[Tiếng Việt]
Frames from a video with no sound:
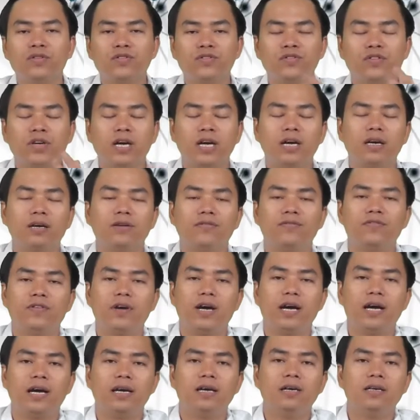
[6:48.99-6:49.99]
và,
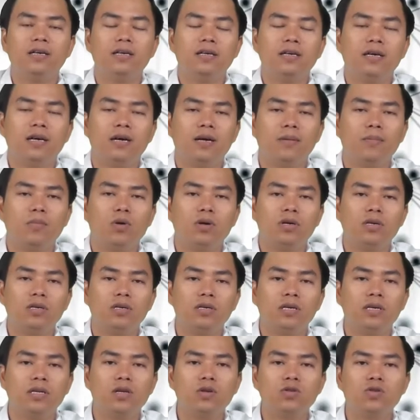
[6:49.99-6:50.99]
và à, mọi
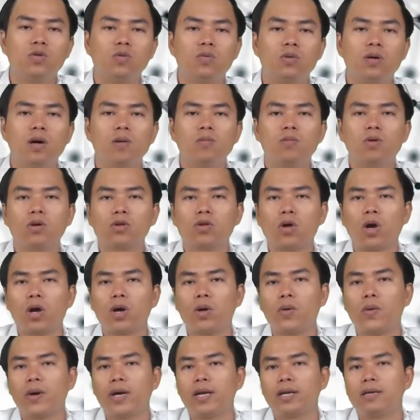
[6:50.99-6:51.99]
người tiêu dùng không có thói
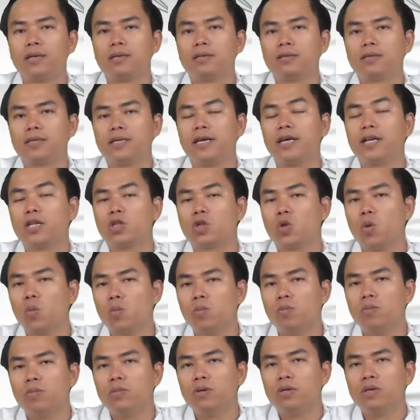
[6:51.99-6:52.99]
quen kiện
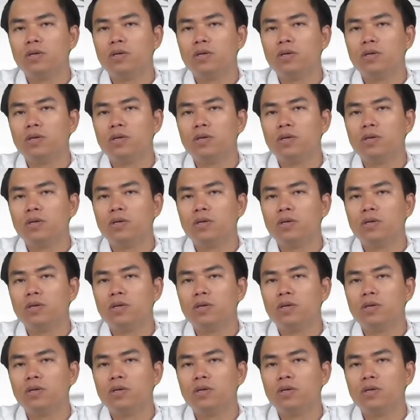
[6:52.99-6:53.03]
tụng